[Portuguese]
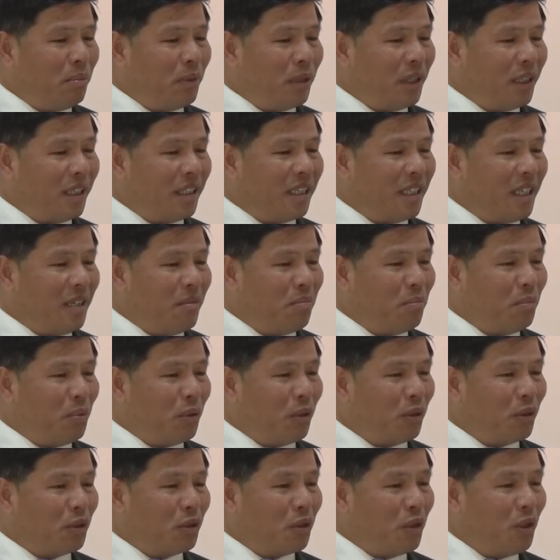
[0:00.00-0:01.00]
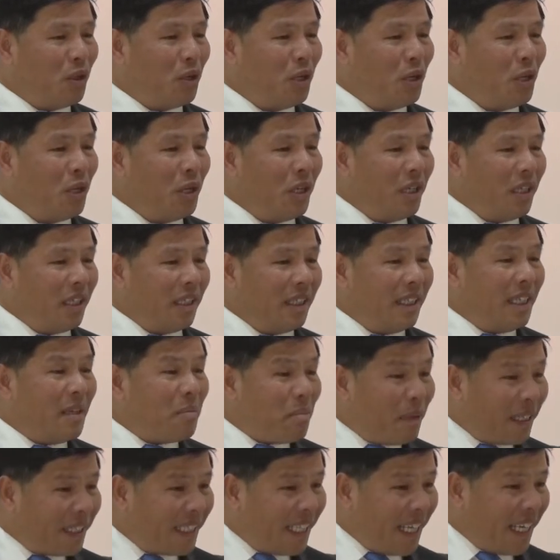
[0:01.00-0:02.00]
por exemplo, são
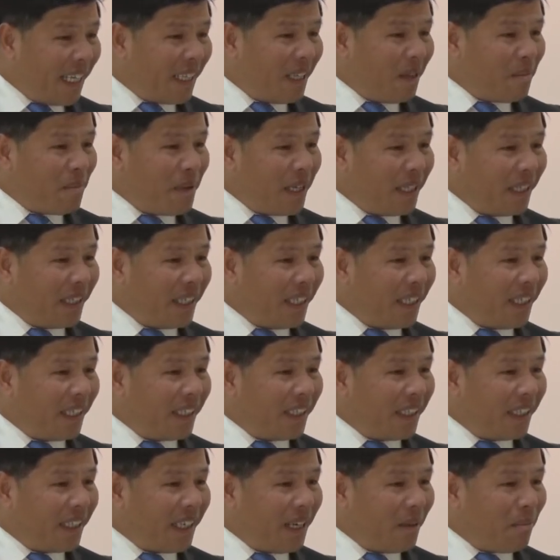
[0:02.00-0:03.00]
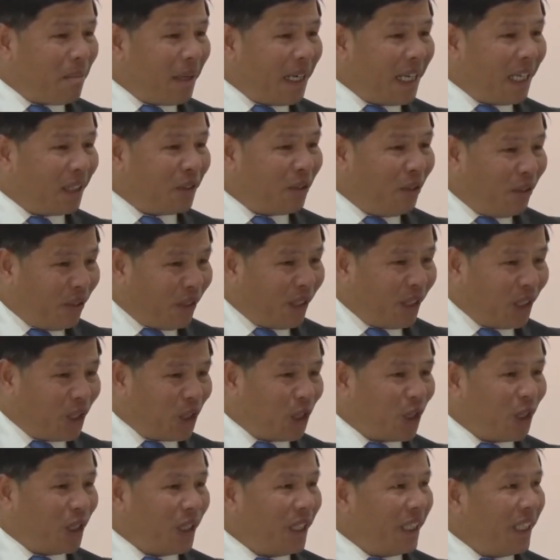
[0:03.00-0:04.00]
demasiadamente
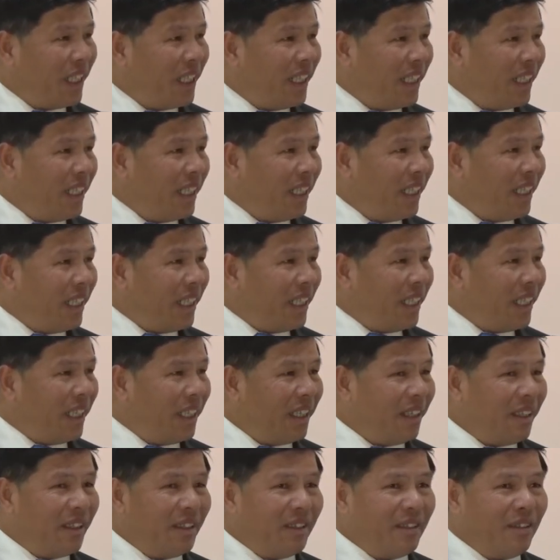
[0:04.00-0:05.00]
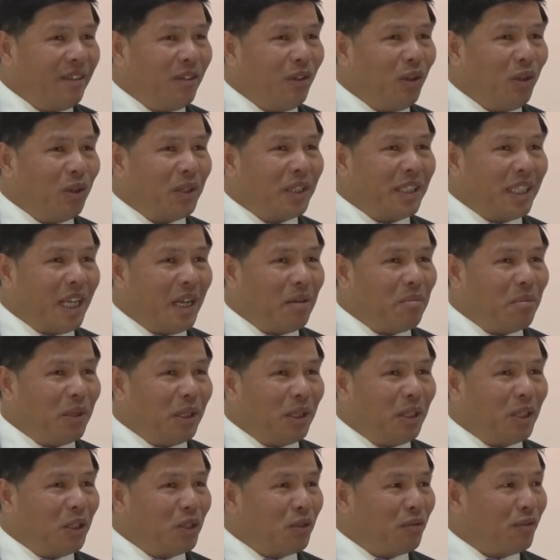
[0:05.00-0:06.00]
trabalhadores, é, não
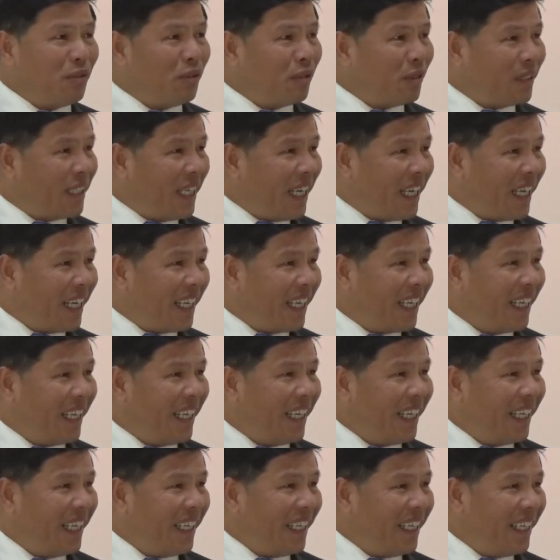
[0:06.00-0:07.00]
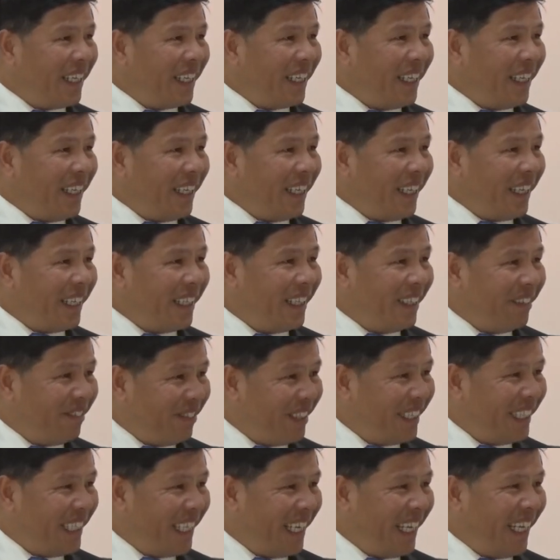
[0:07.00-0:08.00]
sabem desfrutar eh, é, da
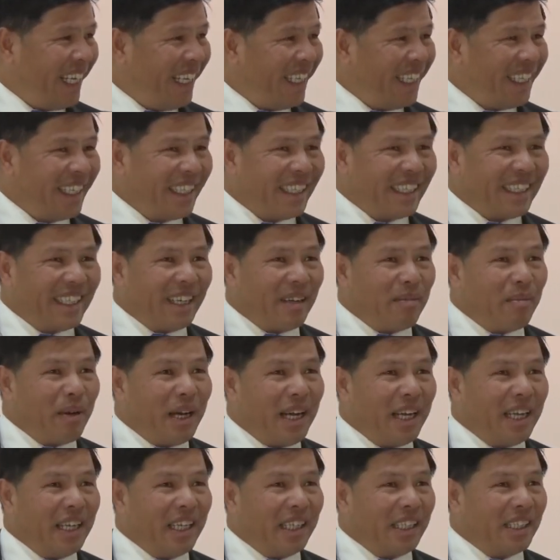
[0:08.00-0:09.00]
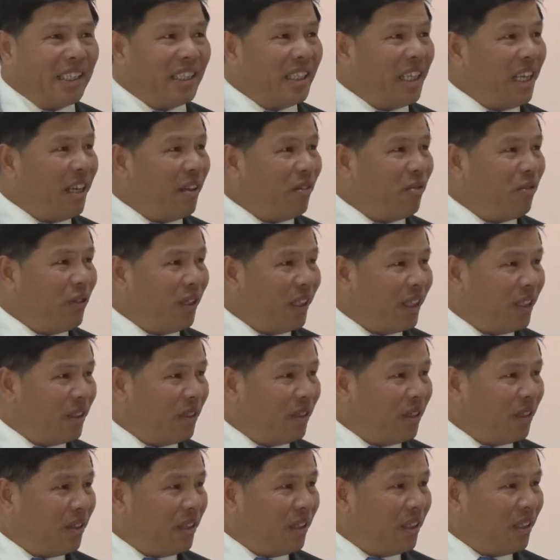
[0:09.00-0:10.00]
vida, trabalha sem fim
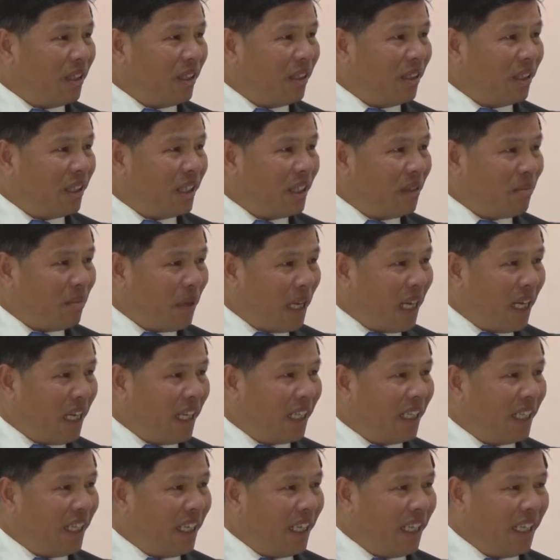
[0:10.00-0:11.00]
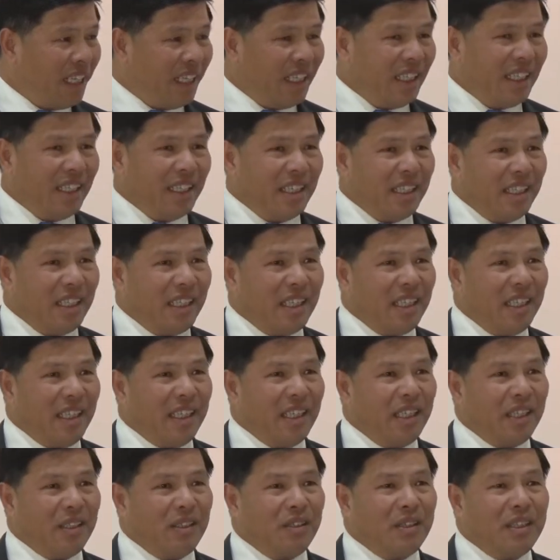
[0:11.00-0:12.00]
de semana,
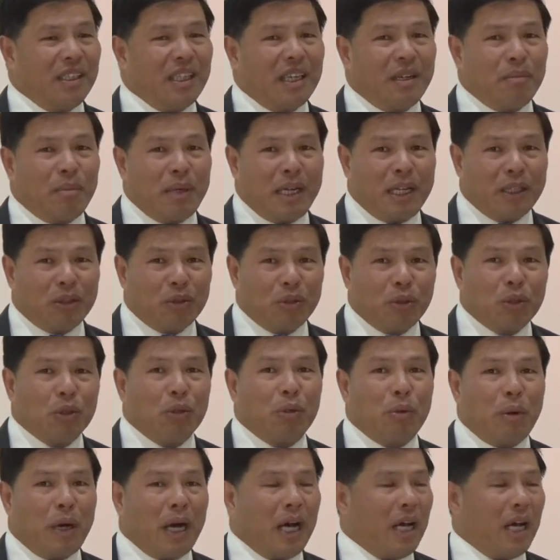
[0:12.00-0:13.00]
trabalha todo o